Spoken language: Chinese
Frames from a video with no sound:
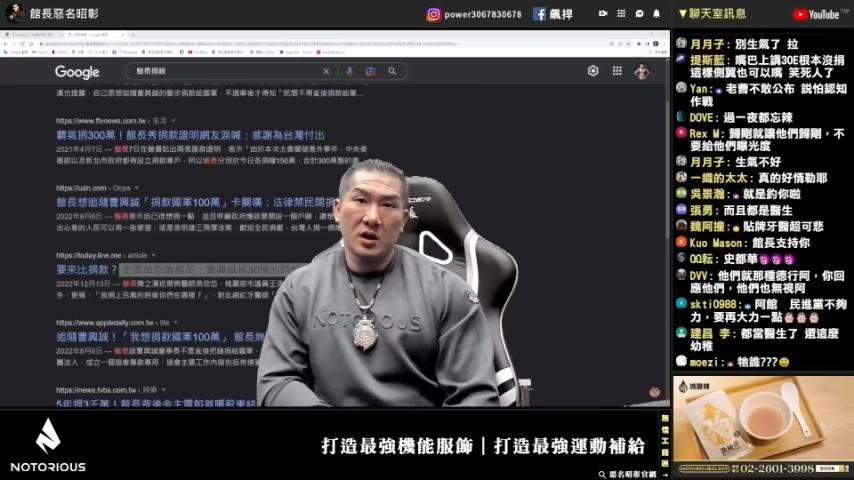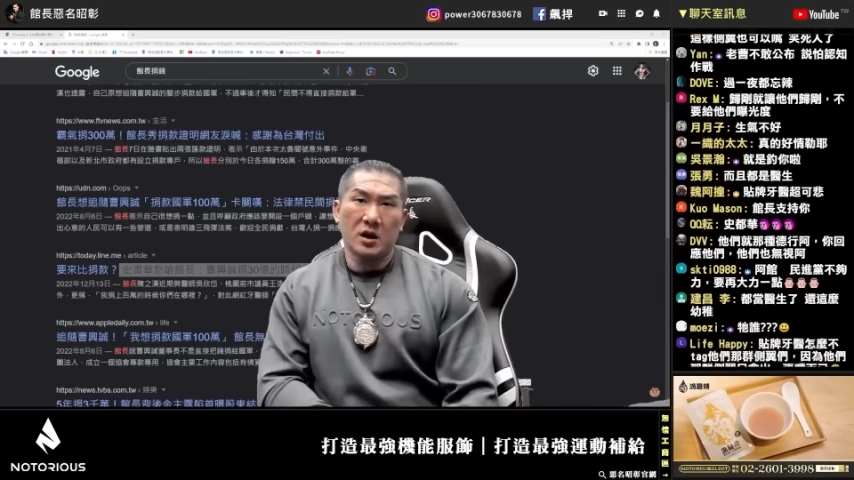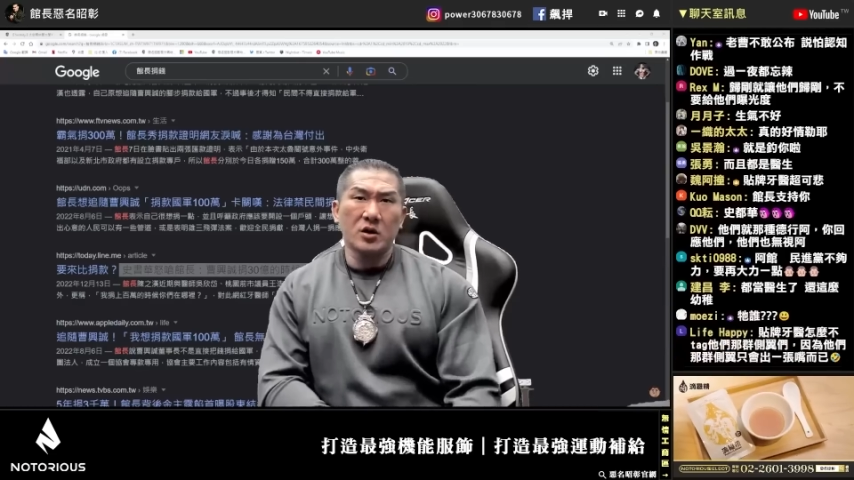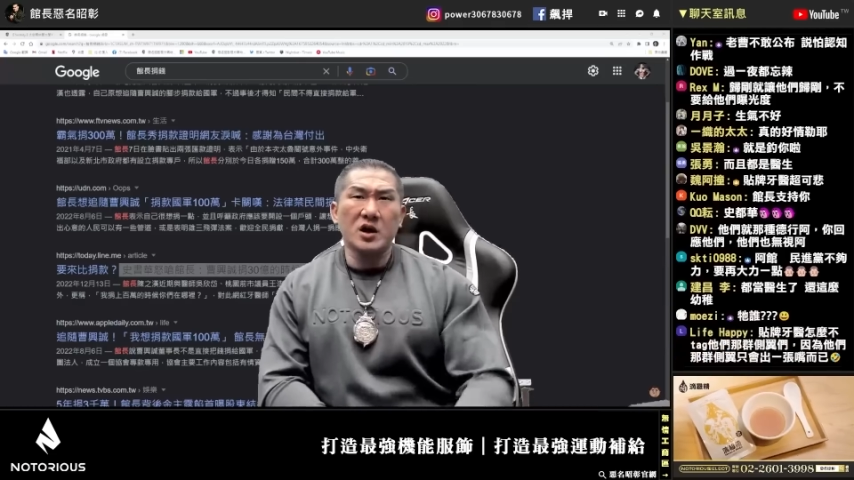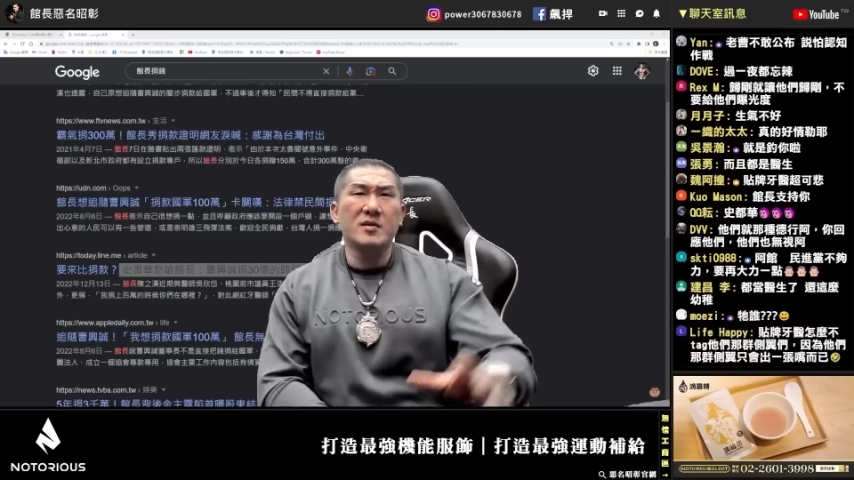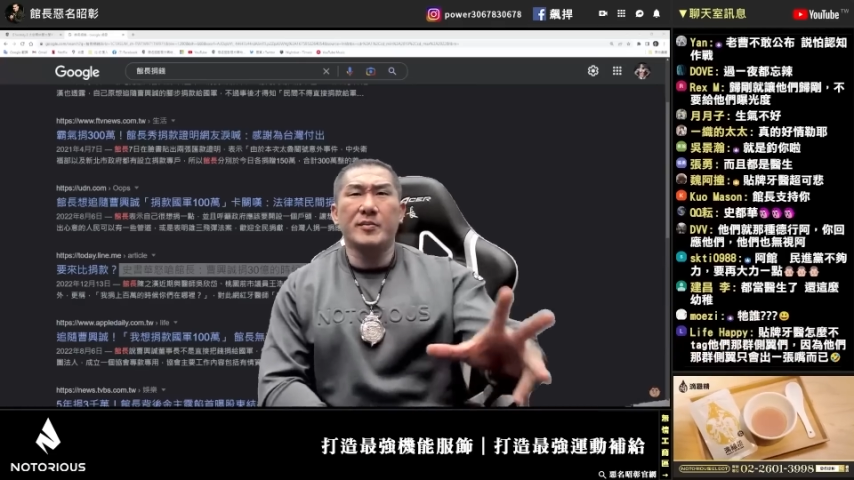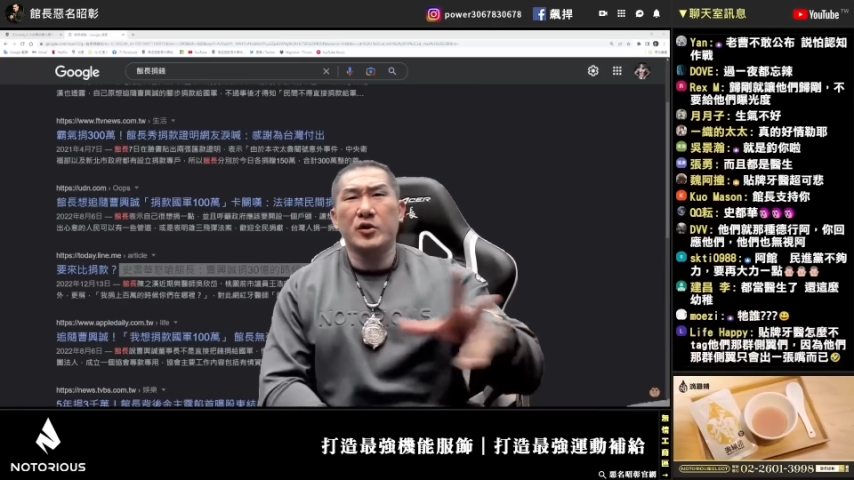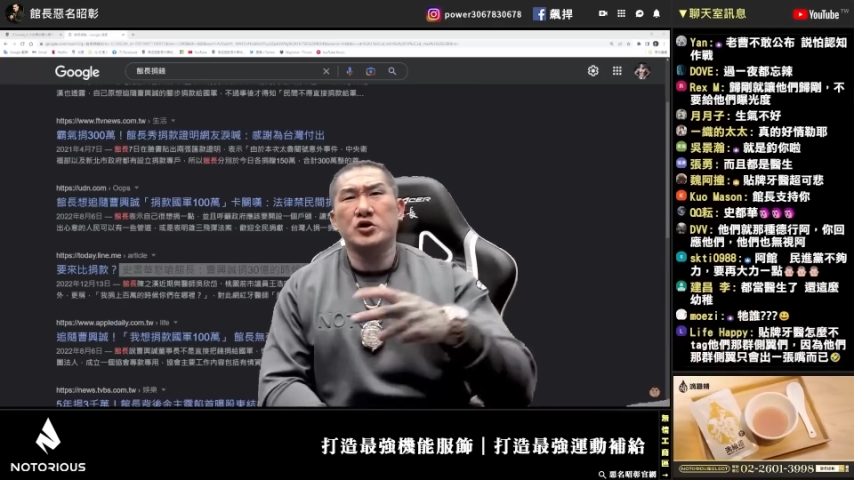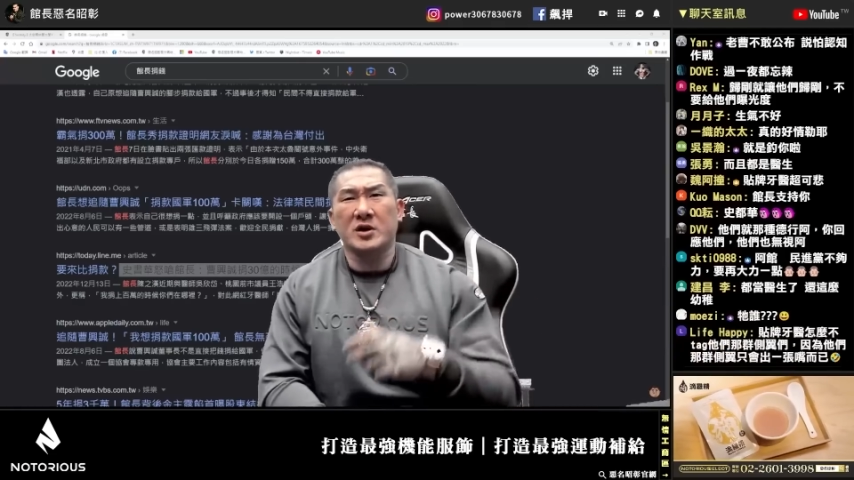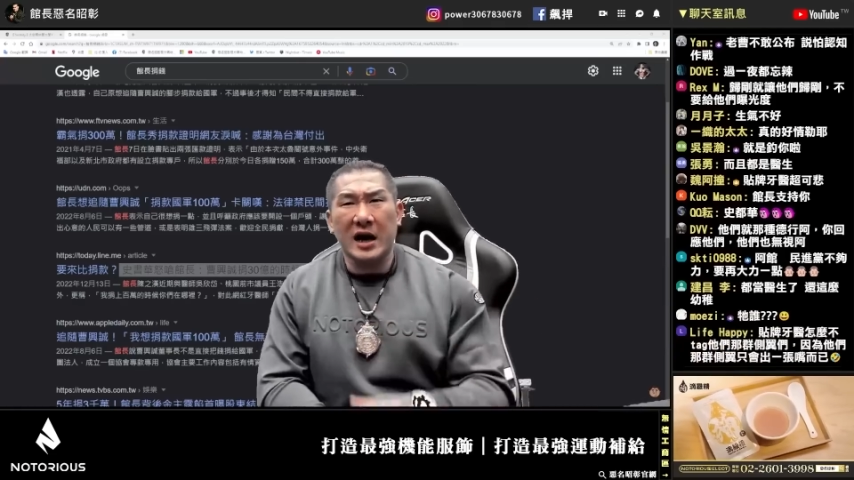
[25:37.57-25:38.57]
很多人根本不
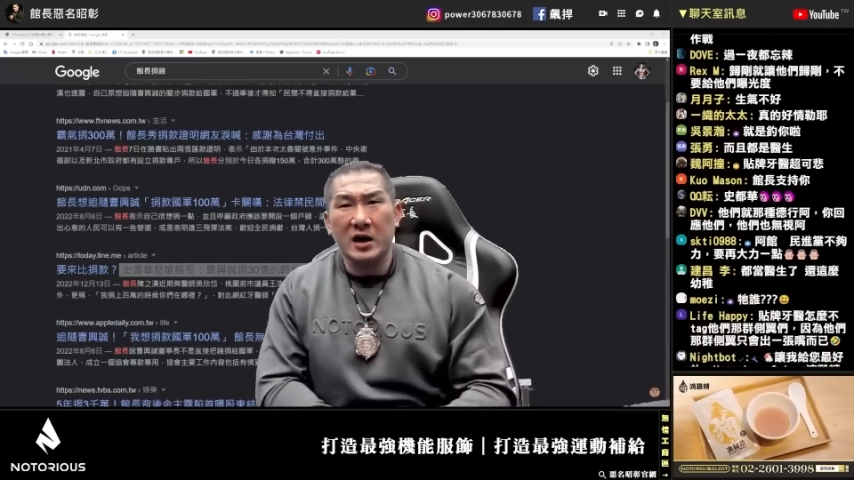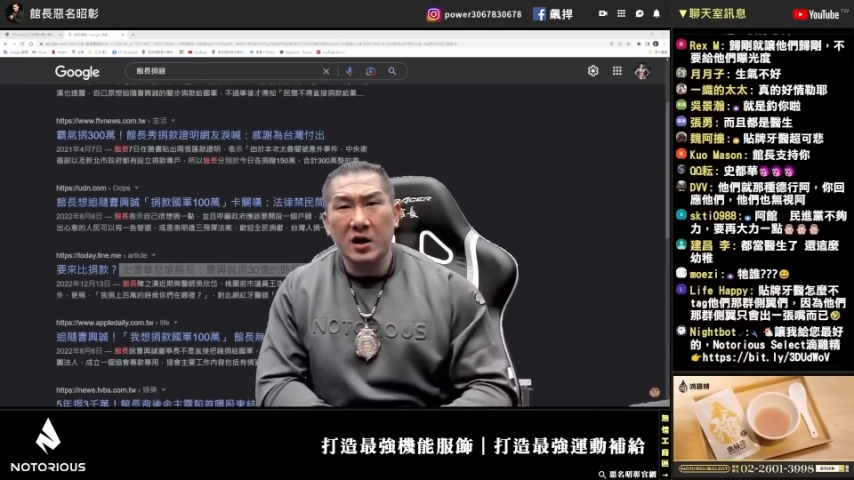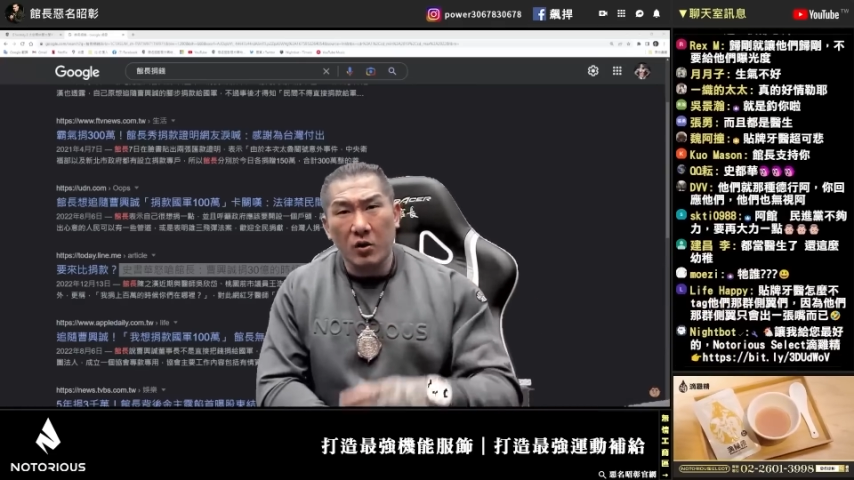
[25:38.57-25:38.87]
会去看。